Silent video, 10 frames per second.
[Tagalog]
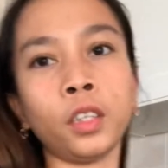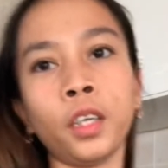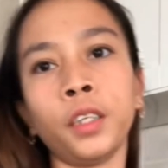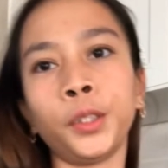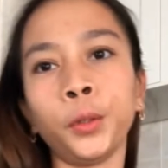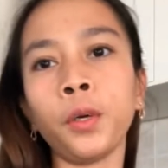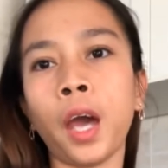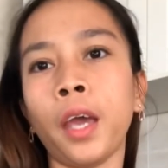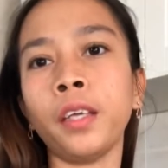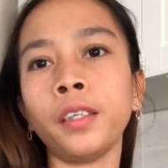So,
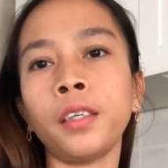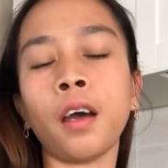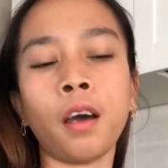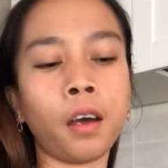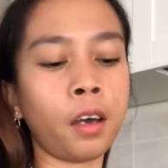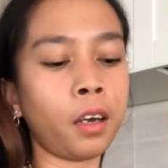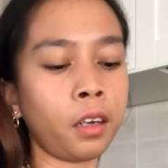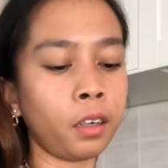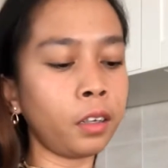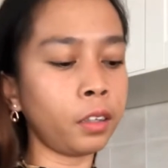guys, ah...
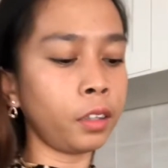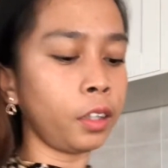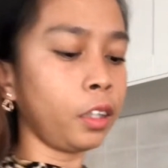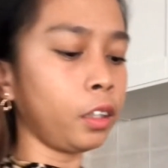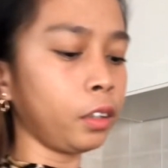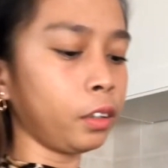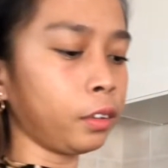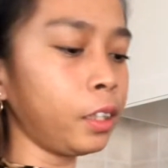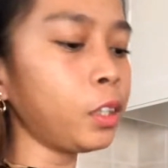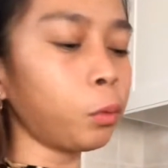Uh,
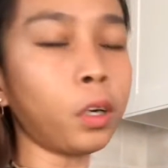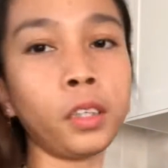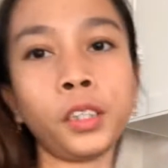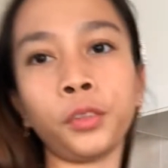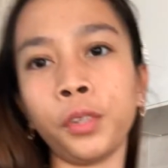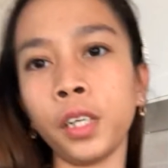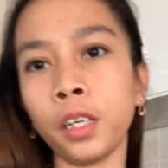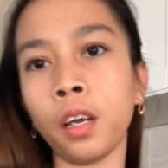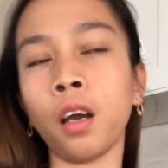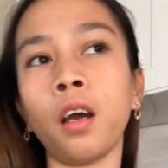this one is
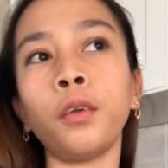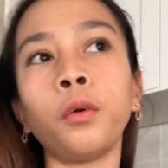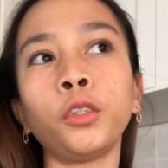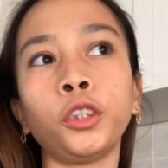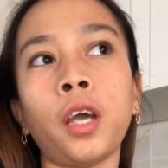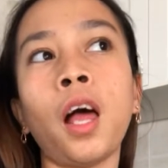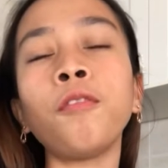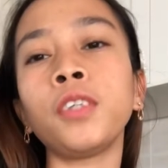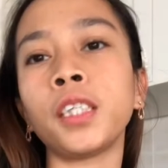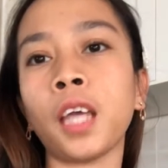really uh, ano siya
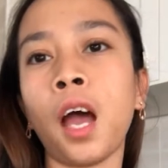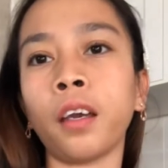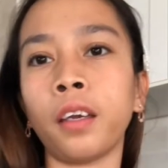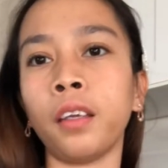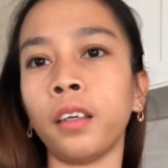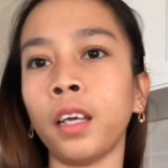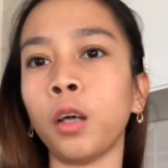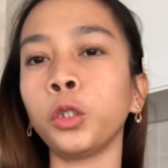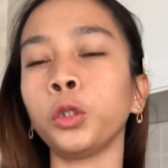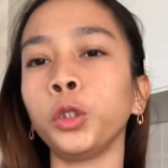helps sa akin I
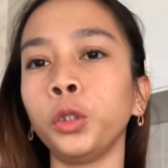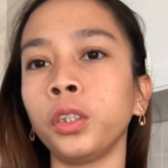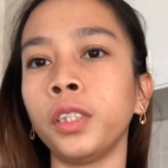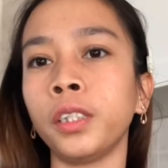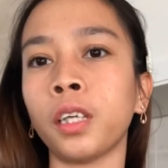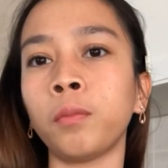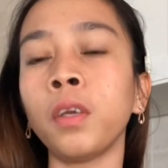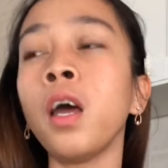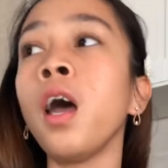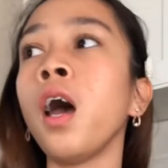also use this um,
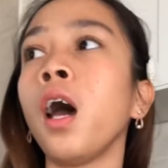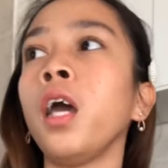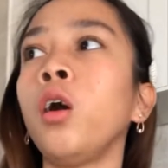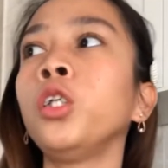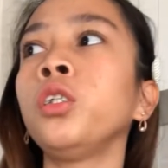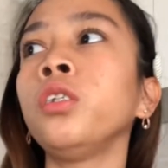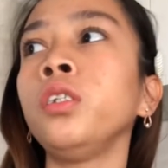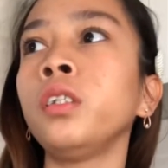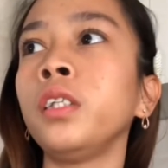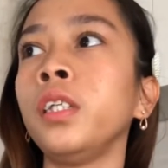I also
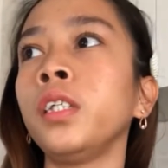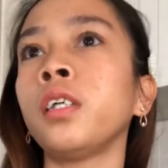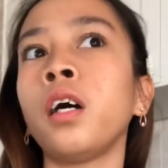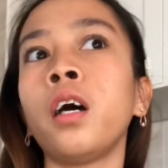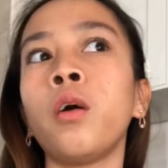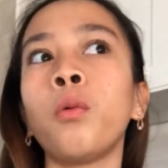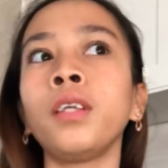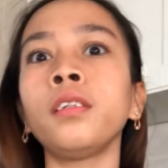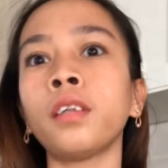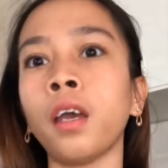use this uh,
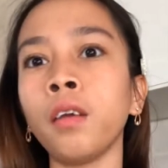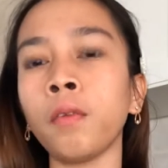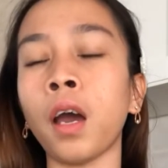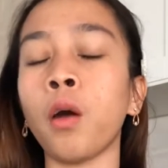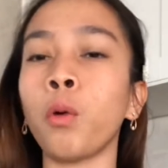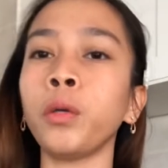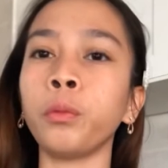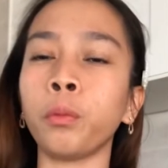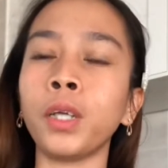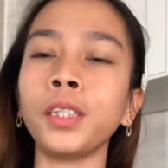one time uh,
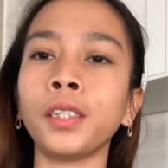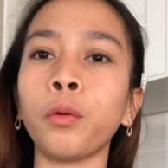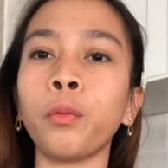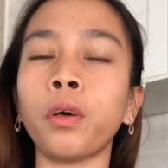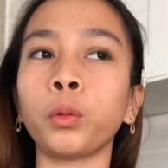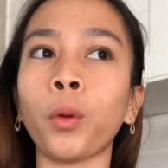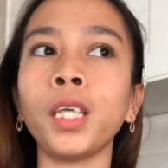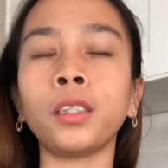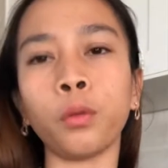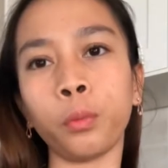one once so
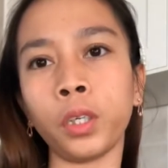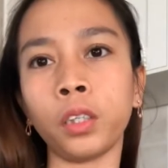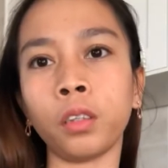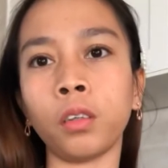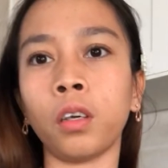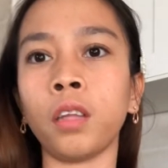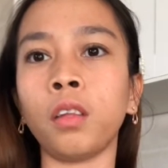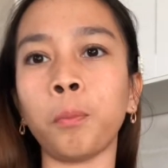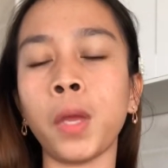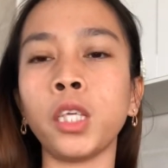twice a week it
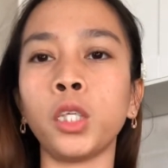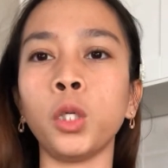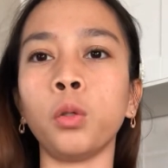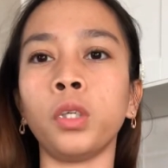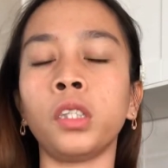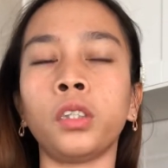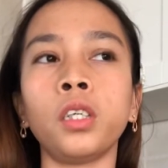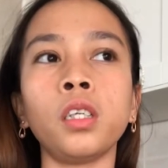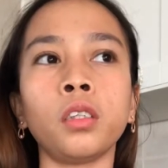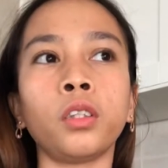depends you it's
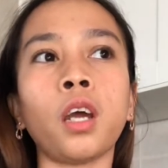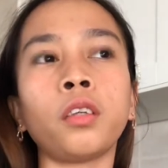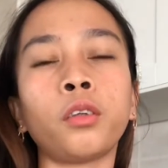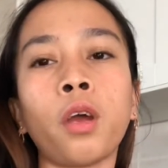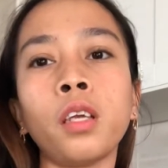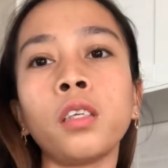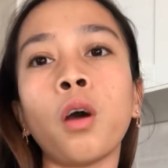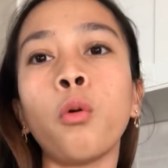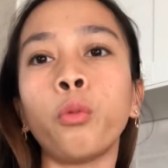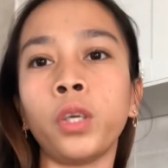three tri
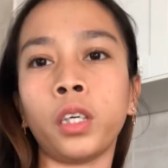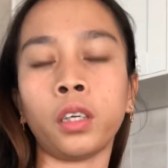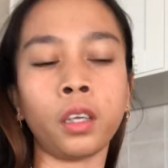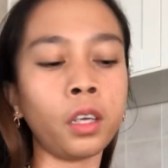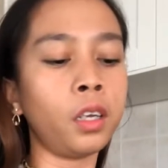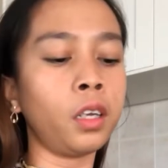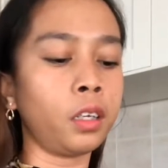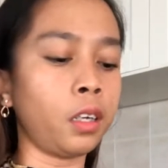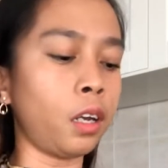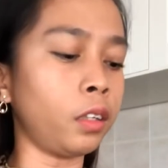a week eh.
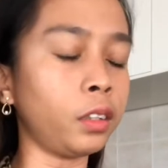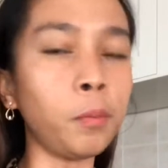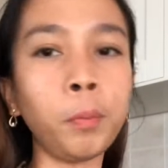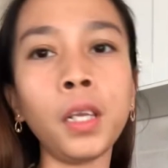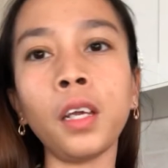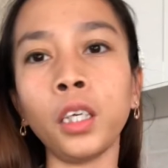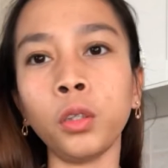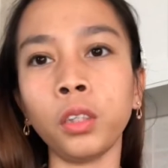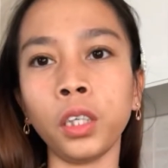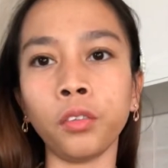yan simple lang
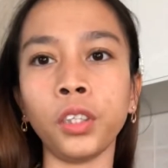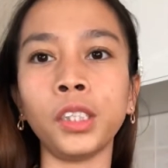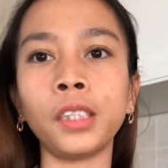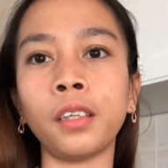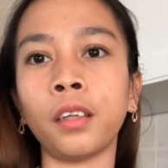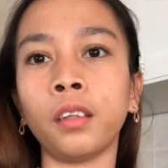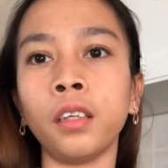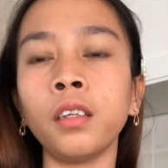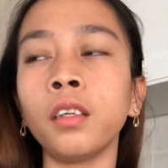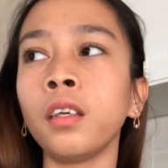yung ingredients
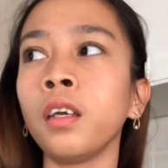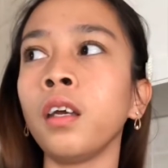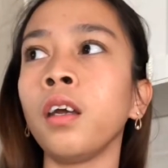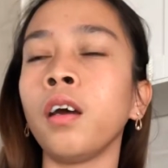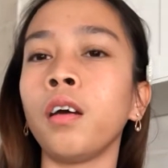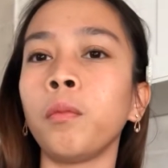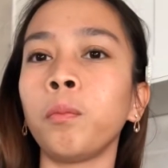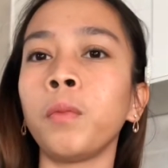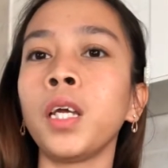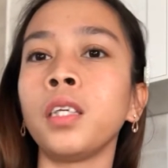natin
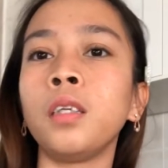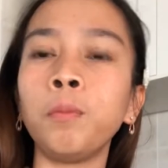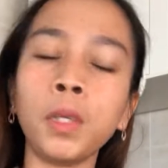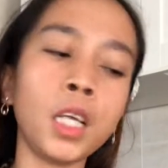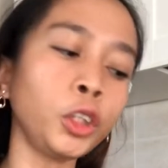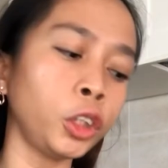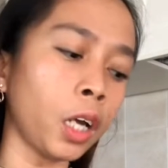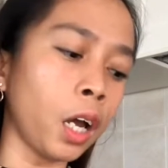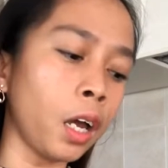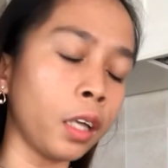simple lang
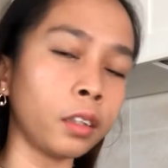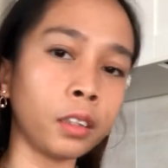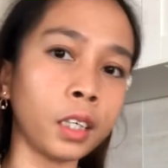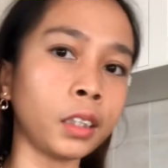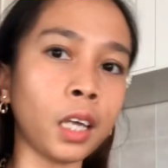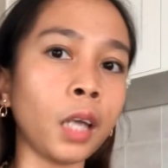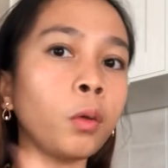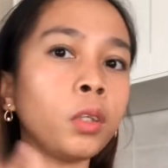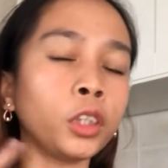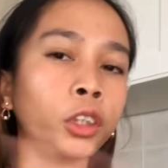siya at nasa
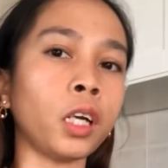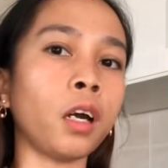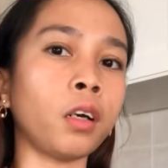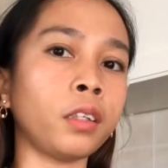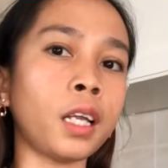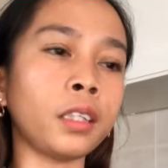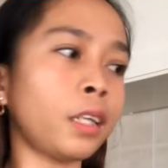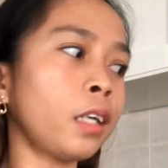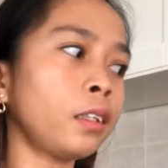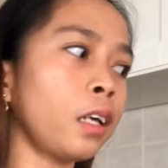ano lang siya na,
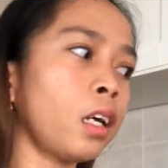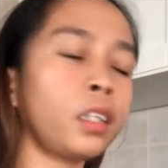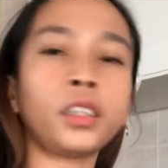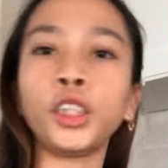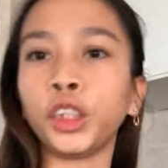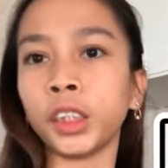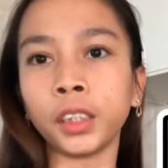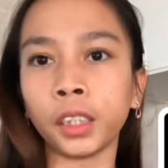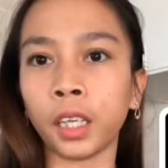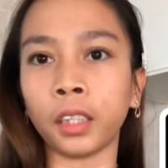nasa
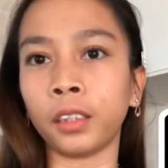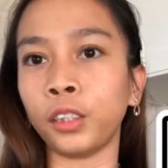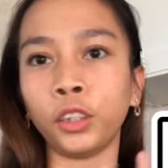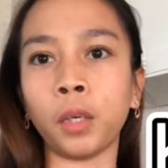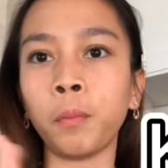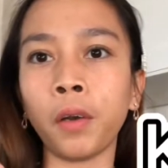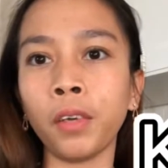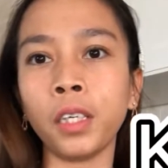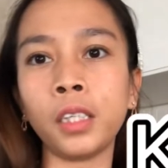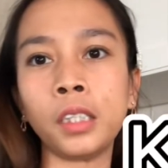kitchen lang natin siya
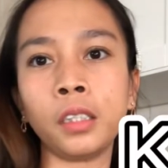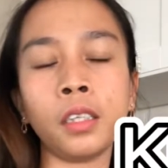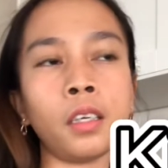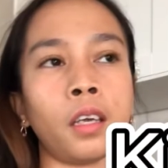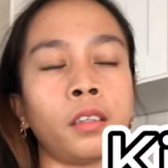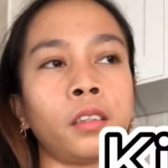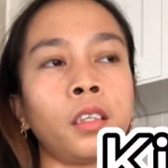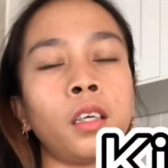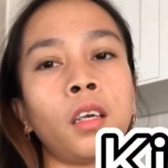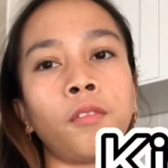very easy and
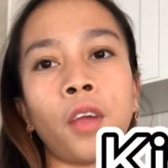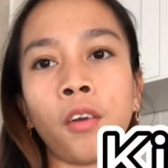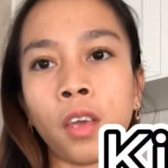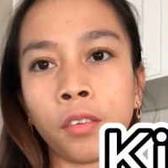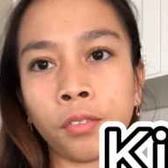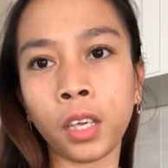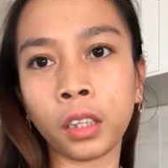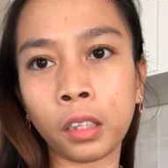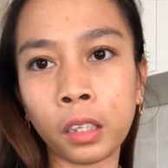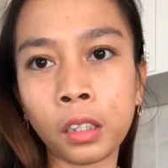very
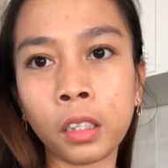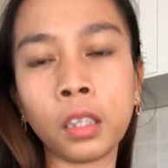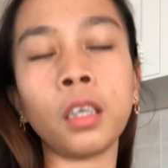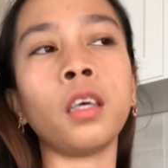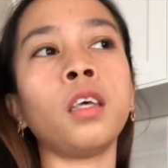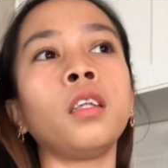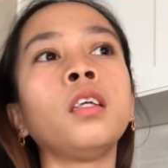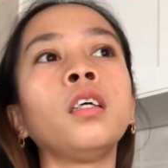effective and